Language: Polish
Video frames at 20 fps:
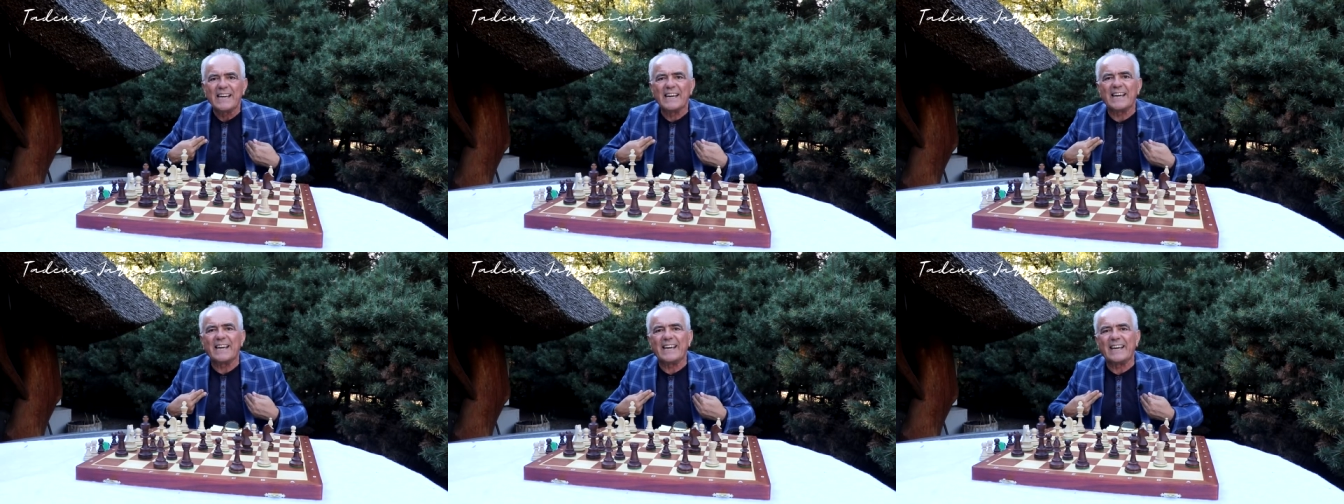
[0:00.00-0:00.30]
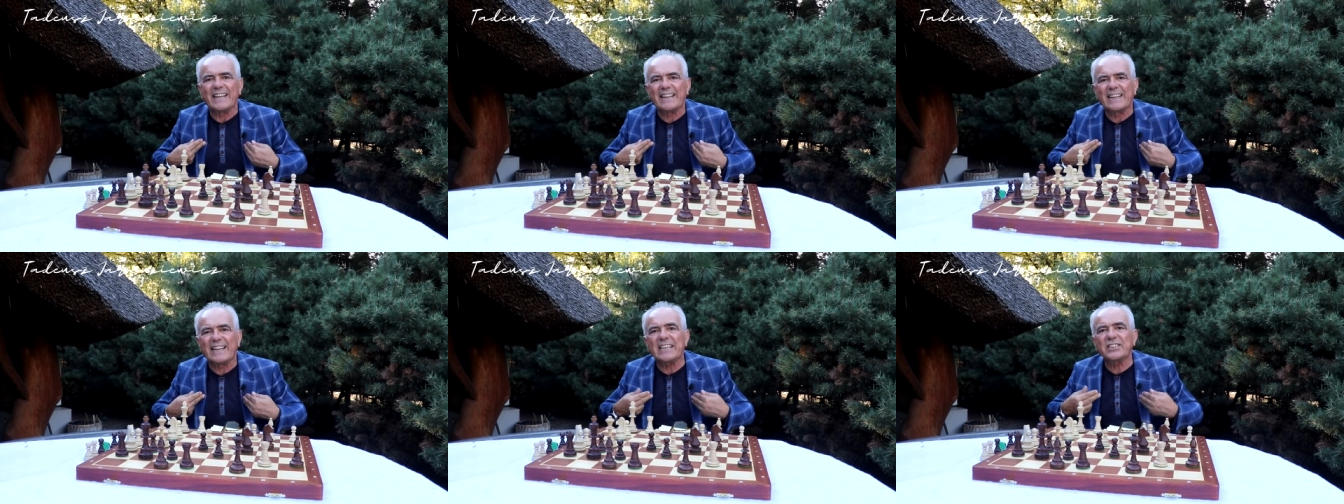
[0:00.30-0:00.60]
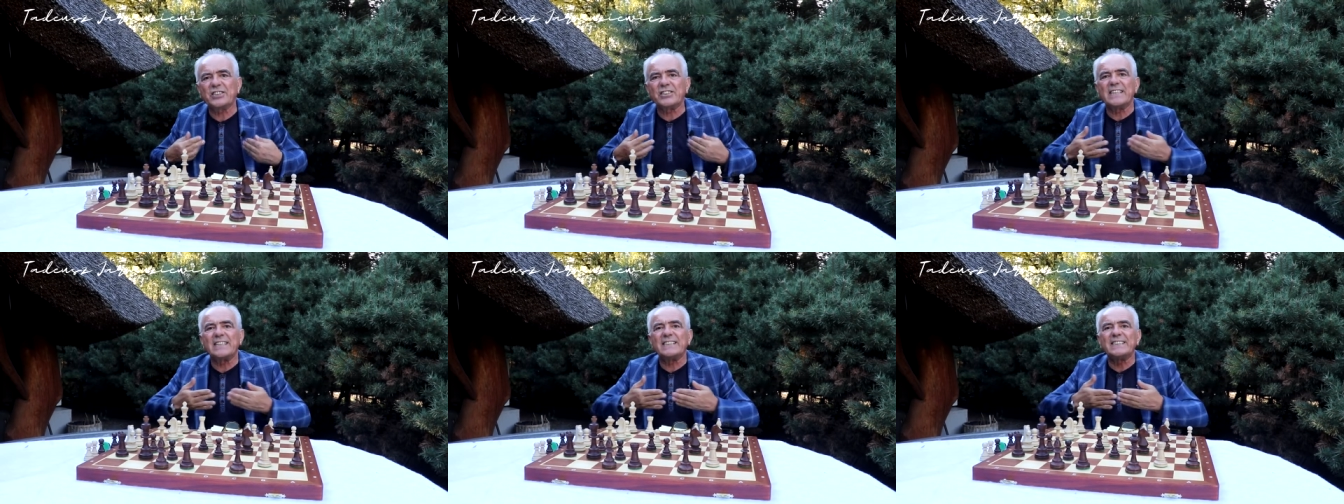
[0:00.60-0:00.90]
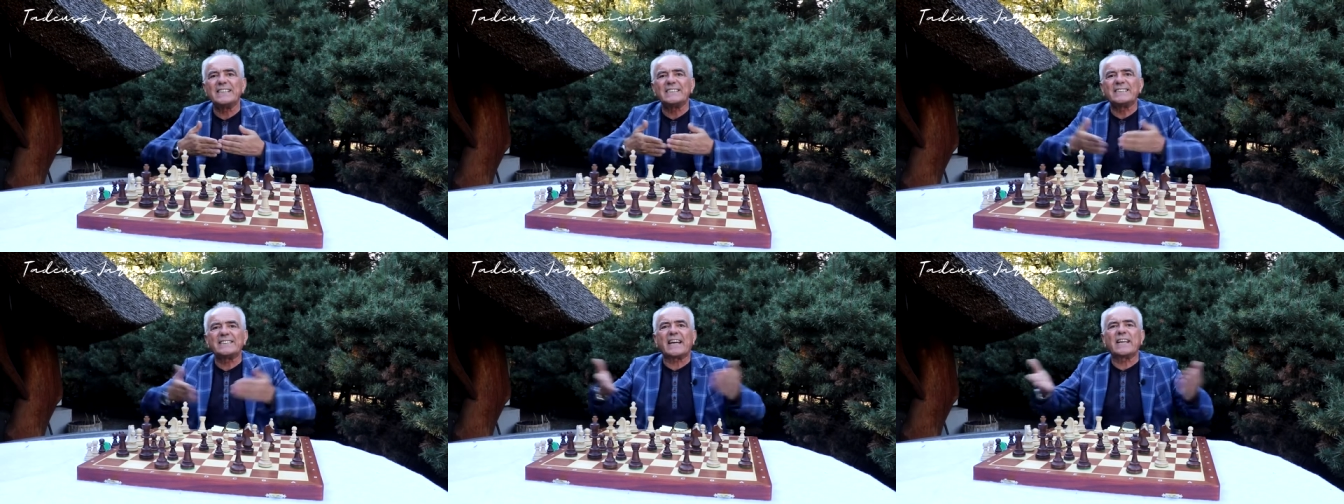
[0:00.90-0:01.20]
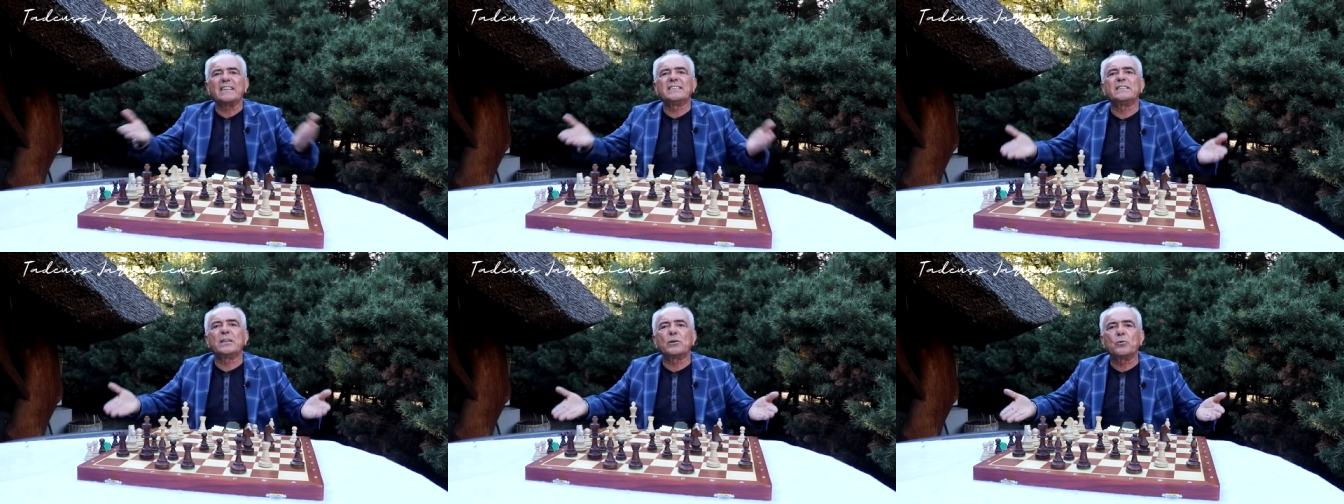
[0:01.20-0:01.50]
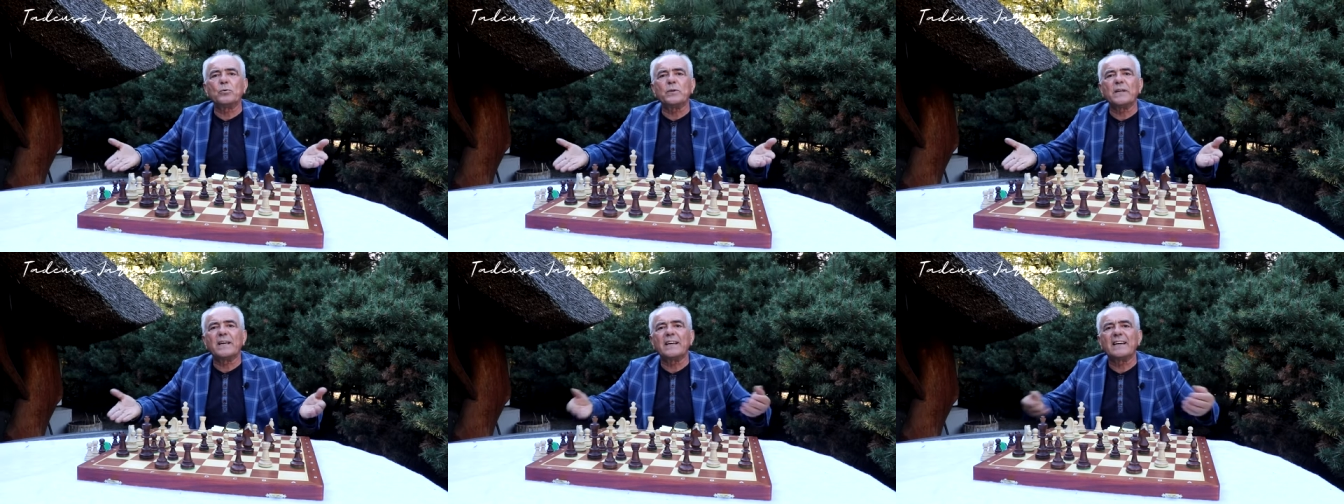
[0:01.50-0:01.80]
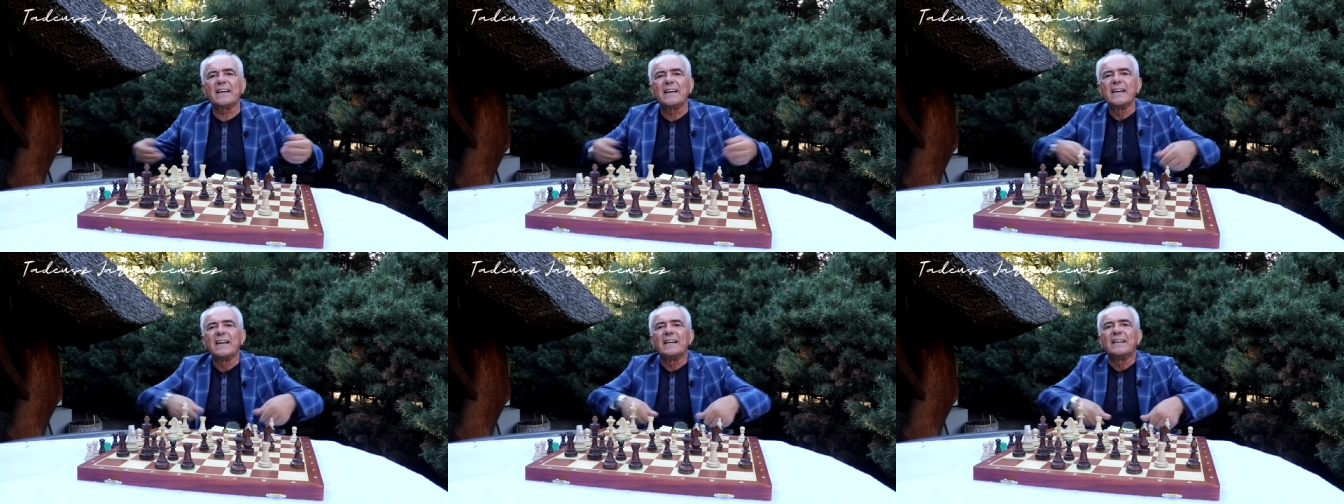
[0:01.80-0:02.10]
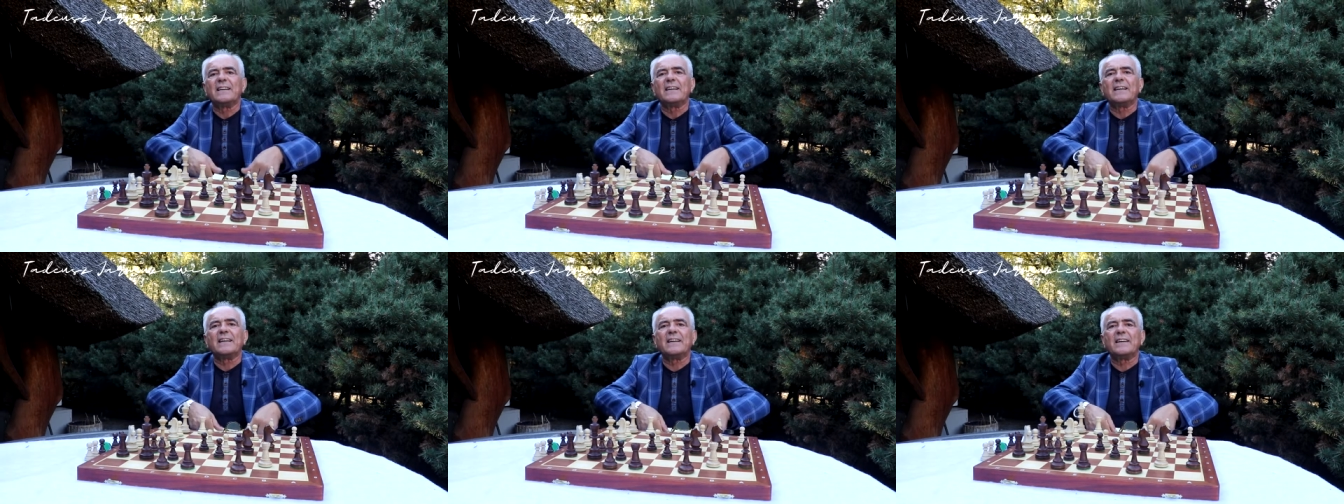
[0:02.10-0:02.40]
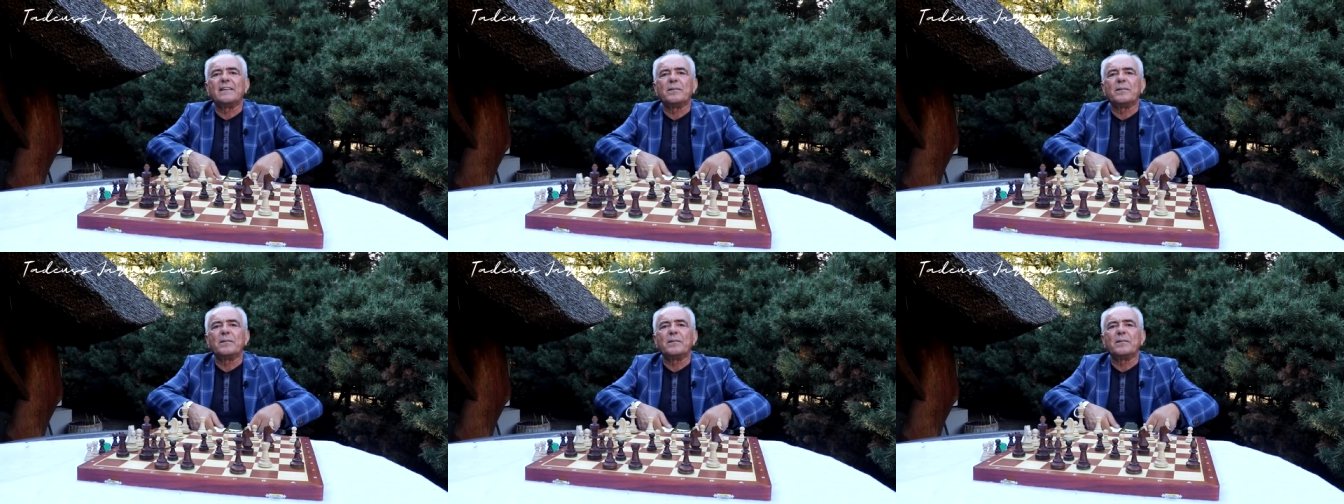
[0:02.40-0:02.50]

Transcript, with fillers: e, też nie, nie zaryzykuje e,